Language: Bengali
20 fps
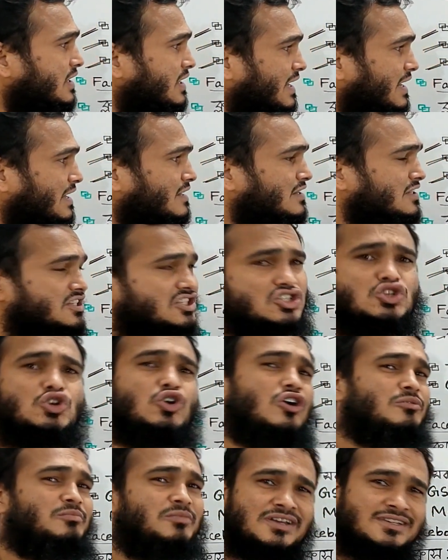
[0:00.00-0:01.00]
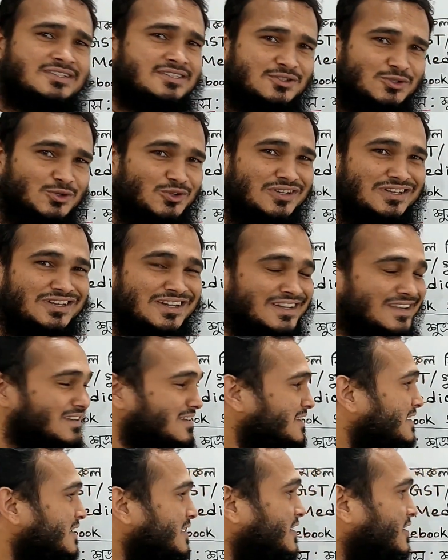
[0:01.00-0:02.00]
অ্যাটলিস্ট ছয় মাস ধরে নেন হ্যাঁ
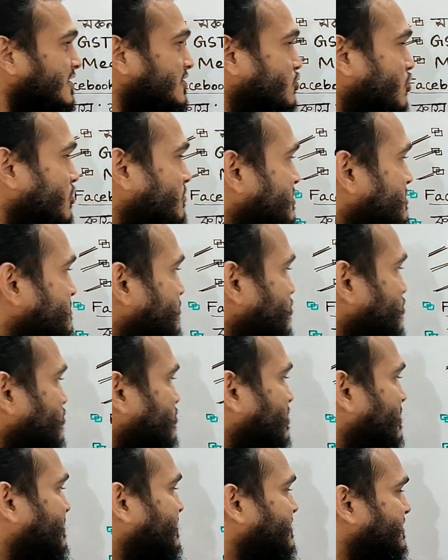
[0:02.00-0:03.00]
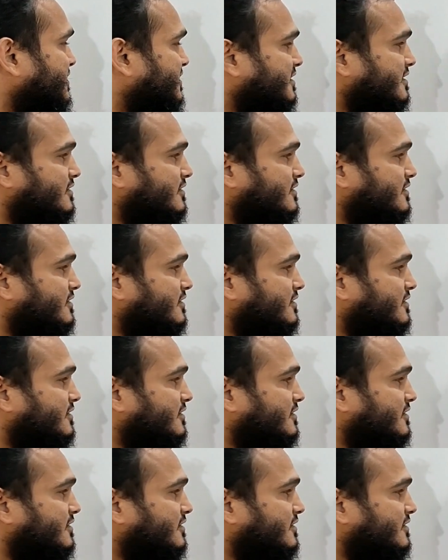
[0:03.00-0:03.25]
ছয় মাস পর্যন্ত আমাদের